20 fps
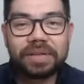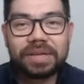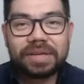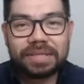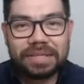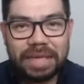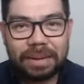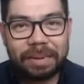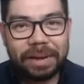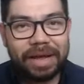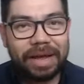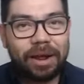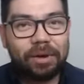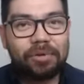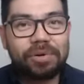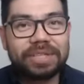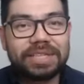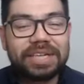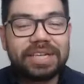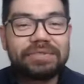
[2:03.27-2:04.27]
sabe aquela
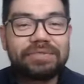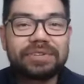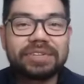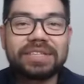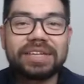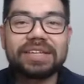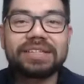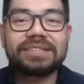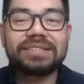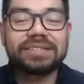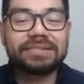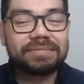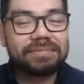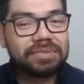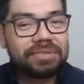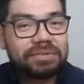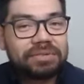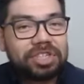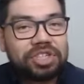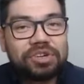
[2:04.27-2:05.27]
coisa que você
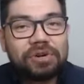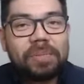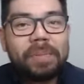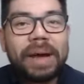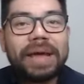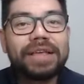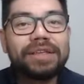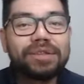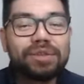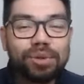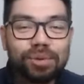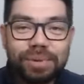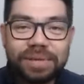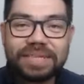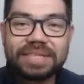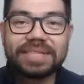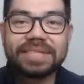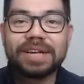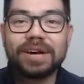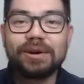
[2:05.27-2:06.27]
tinha uma
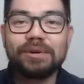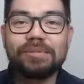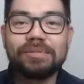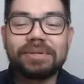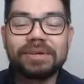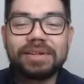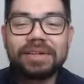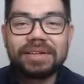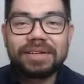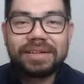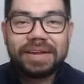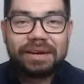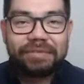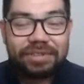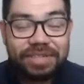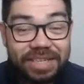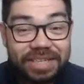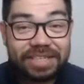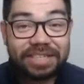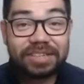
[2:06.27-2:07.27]
intuição, né? Você
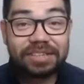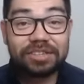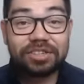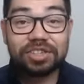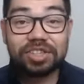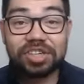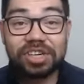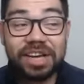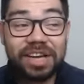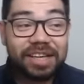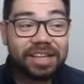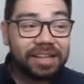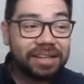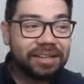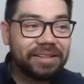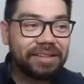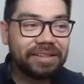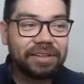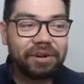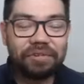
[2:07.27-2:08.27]
sentia
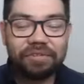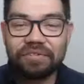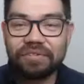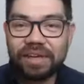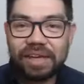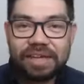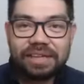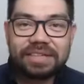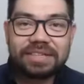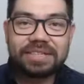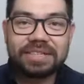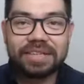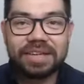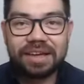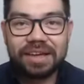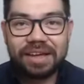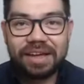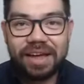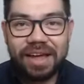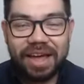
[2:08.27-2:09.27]
que talvez
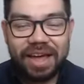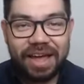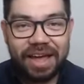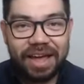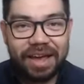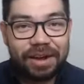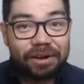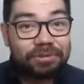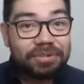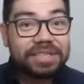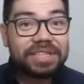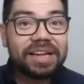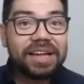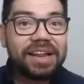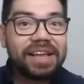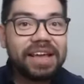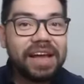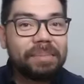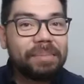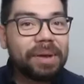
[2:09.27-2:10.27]
é, não
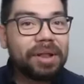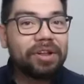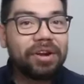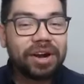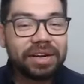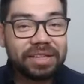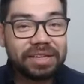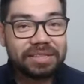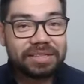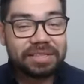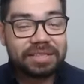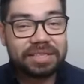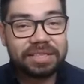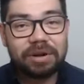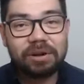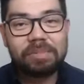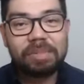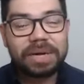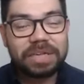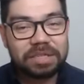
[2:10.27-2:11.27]
seria a melhor decisão,
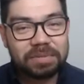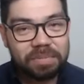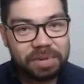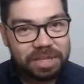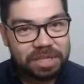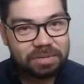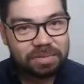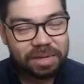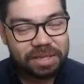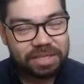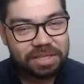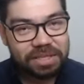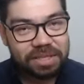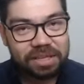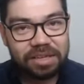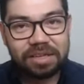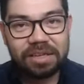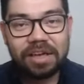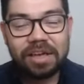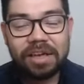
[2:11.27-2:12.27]
mas mesmo
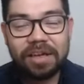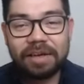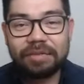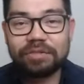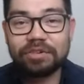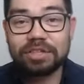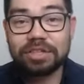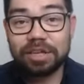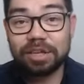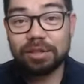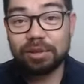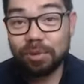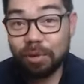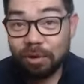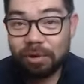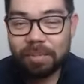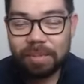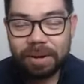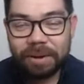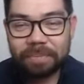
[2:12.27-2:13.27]
assim você
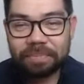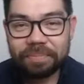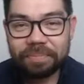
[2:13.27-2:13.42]
toma